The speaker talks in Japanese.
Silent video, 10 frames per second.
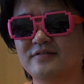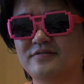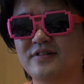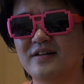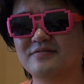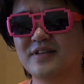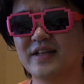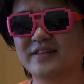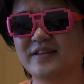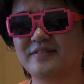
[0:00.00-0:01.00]
ん暗く
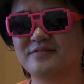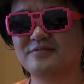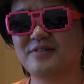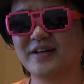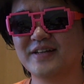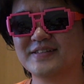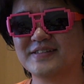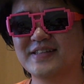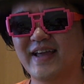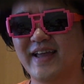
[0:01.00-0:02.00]
なってくるわけで
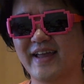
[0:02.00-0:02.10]
すね。